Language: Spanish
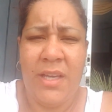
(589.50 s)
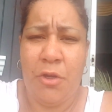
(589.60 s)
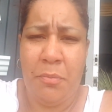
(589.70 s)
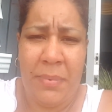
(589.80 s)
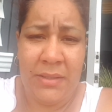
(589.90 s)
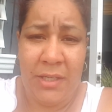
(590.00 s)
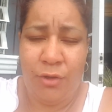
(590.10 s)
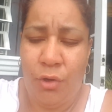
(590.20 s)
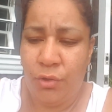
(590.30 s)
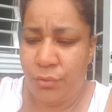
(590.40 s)
y compartir
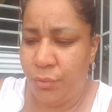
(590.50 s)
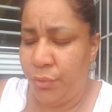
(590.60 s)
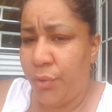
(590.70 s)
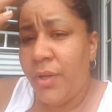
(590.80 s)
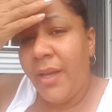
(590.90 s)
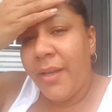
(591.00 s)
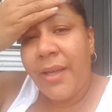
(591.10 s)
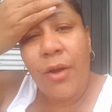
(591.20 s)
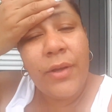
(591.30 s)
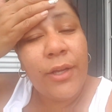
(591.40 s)
con los suyos.
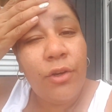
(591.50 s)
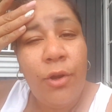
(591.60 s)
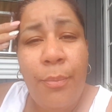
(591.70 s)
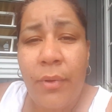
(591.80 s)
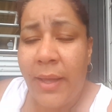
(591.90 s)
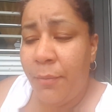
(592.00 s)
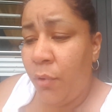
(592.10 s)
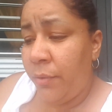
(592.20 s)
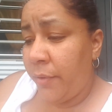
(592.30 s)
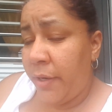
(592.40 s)
Que aunque no nos
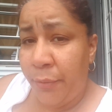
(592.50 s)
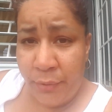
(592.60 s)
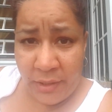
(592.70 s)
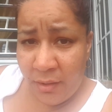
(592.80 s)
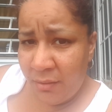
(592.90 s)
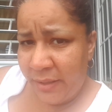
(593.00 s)
podamos reunir,